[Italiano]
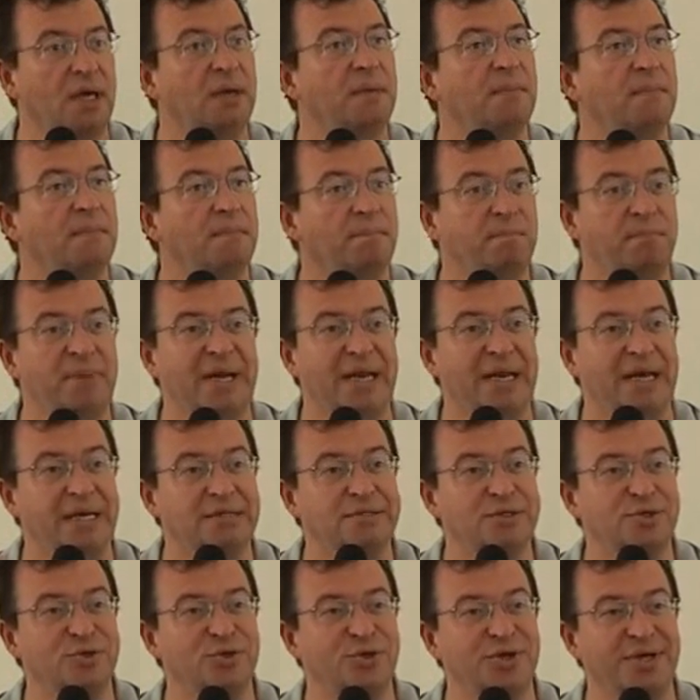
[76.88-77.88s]
eh?
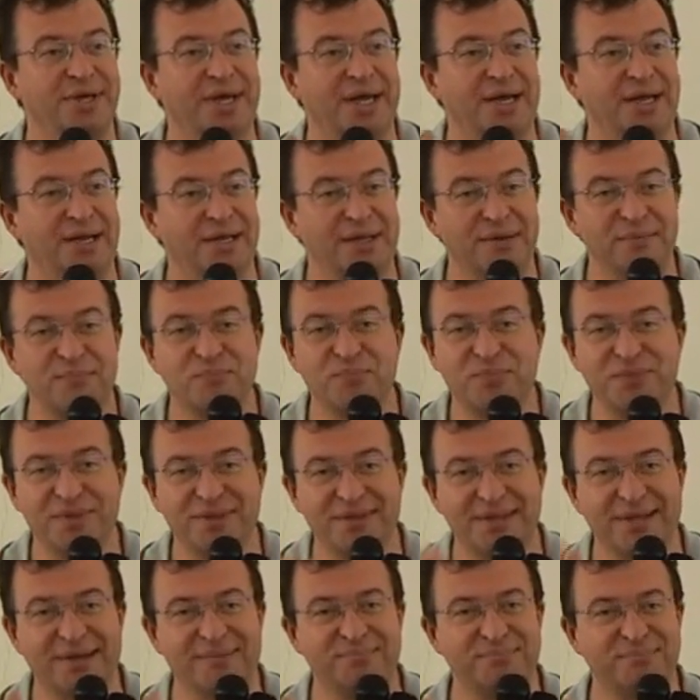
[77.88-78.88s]
Palazzo Reale,
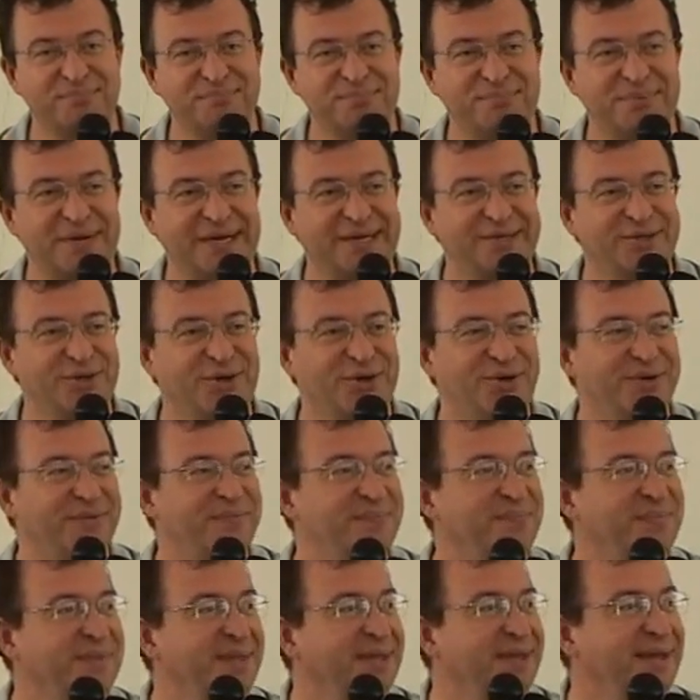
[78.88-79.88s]

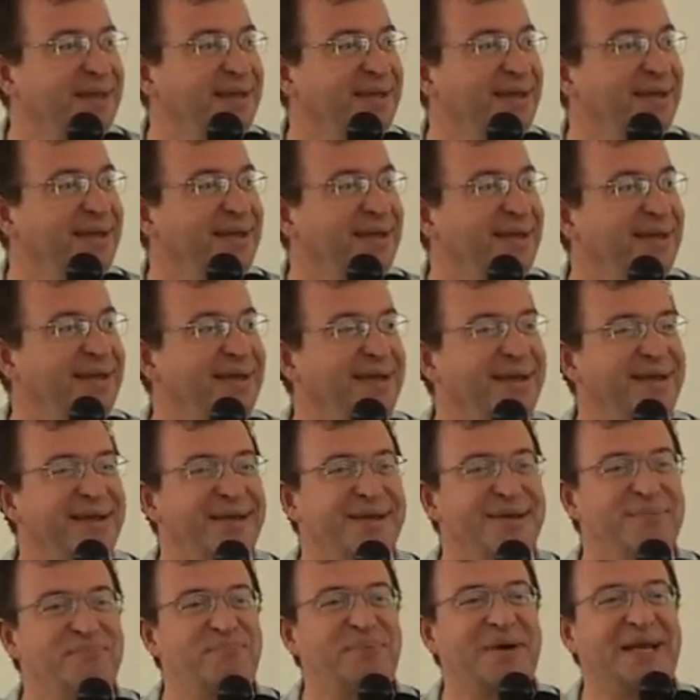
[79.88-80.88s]
pardon,
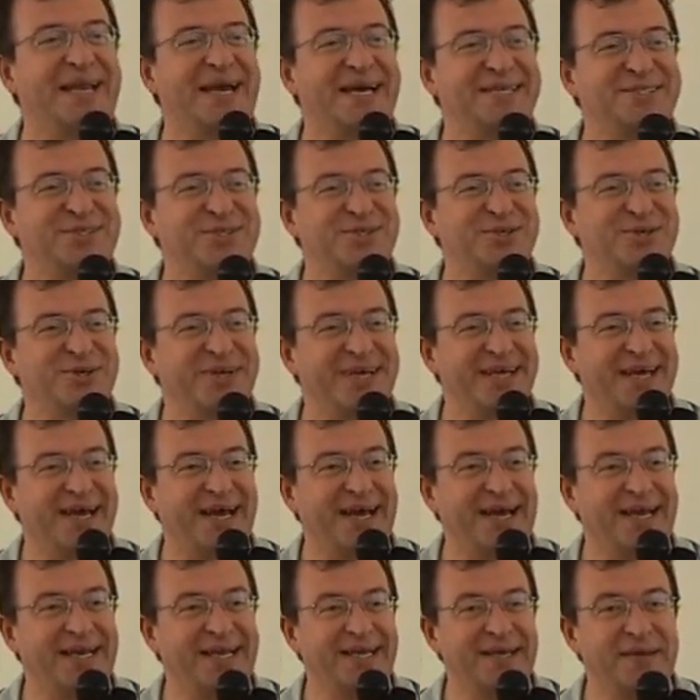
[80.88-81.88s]
Palazzo
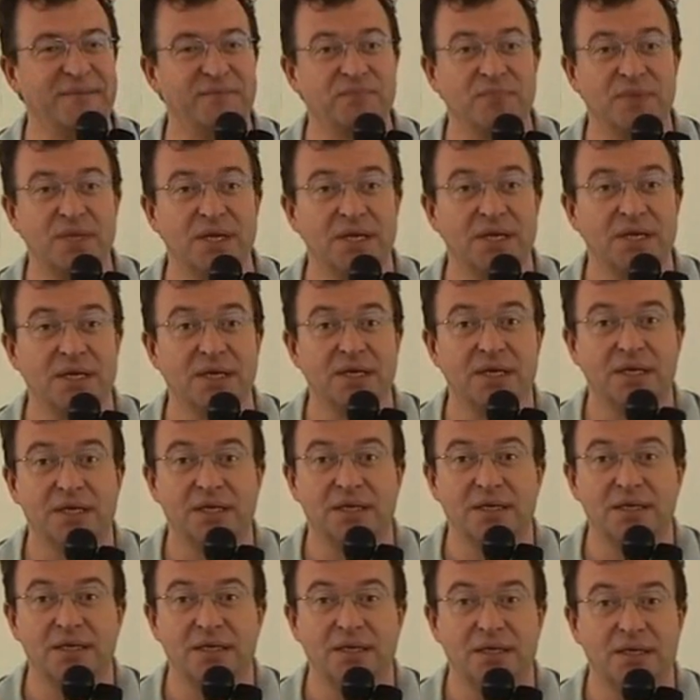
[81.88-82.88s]
Reale
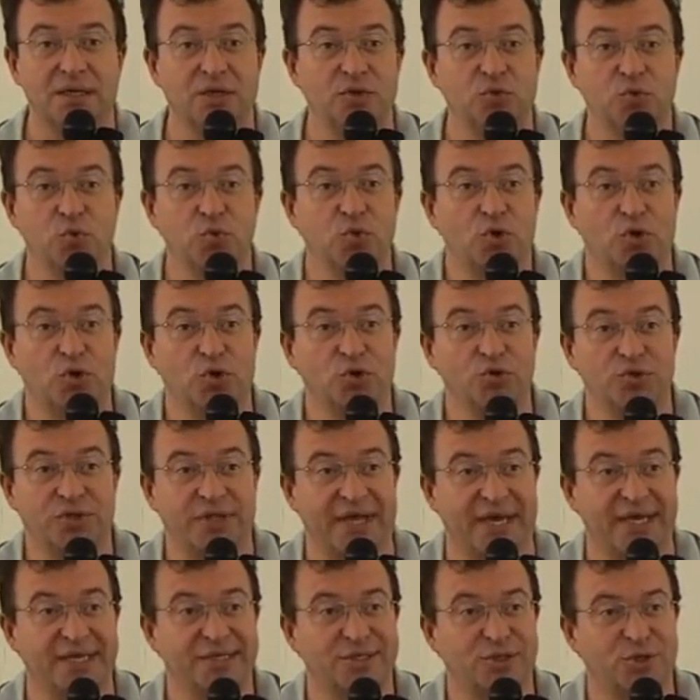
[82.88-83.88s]
in un
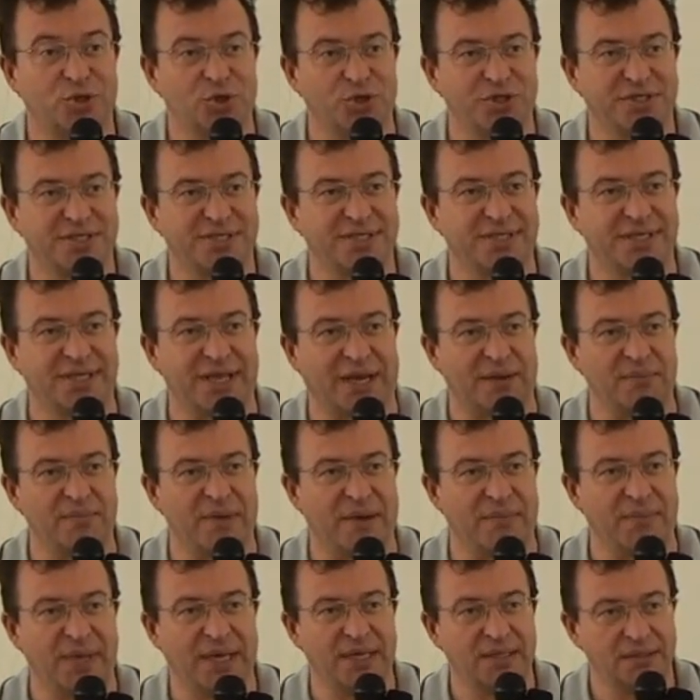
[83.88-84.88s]
contesto
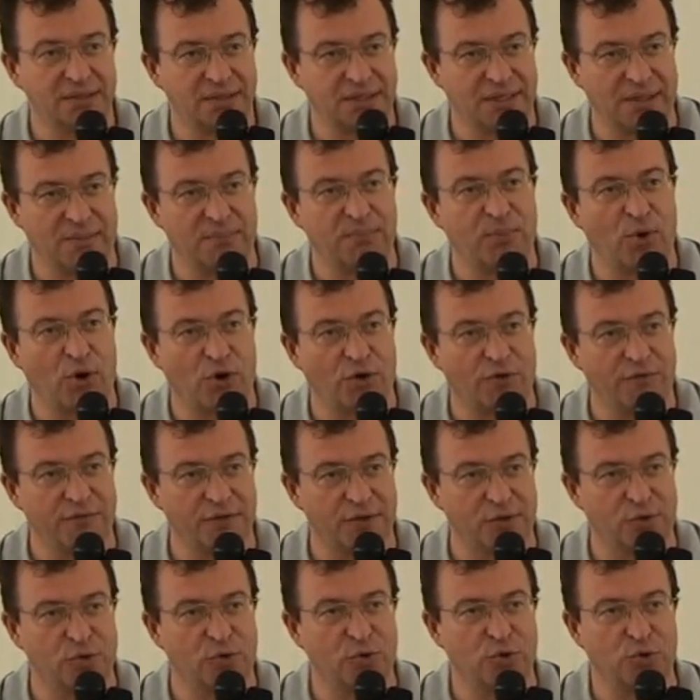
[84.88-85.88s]
estremamente
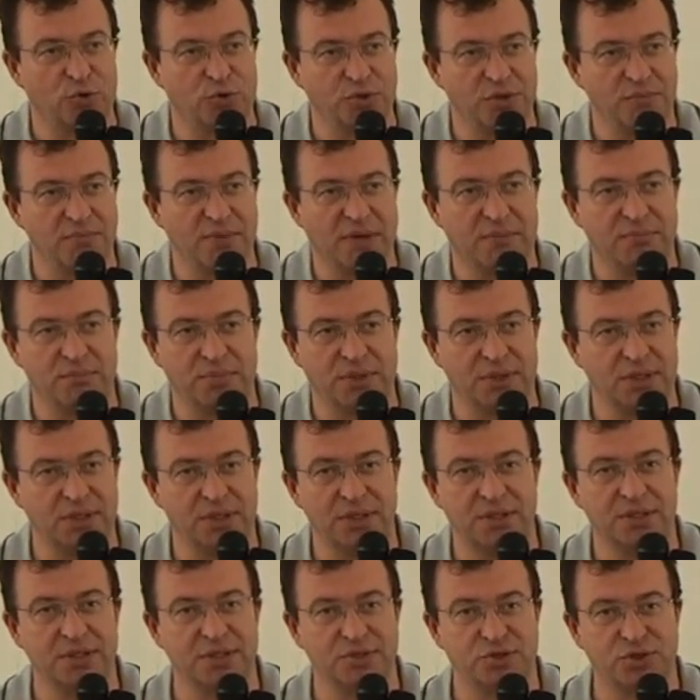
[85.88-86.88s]
povero con i
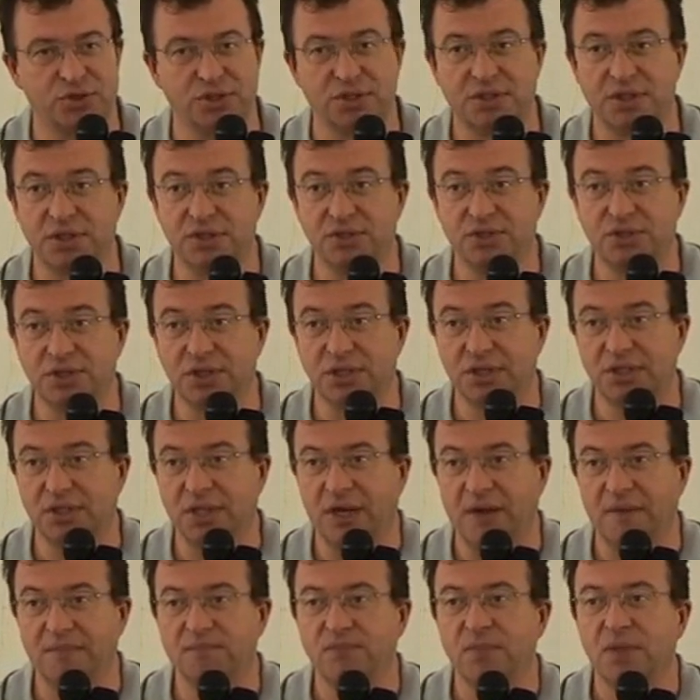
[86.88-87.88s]
bambini eccetera
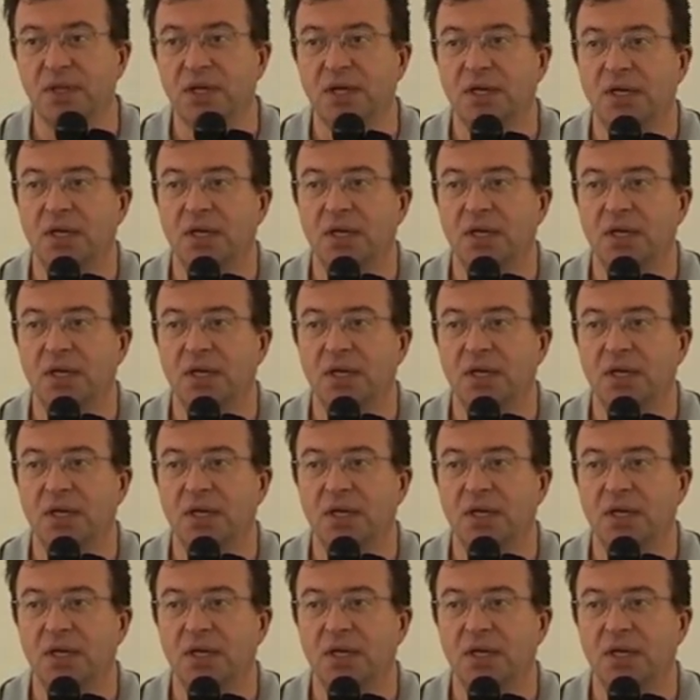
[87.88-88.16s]
eccetera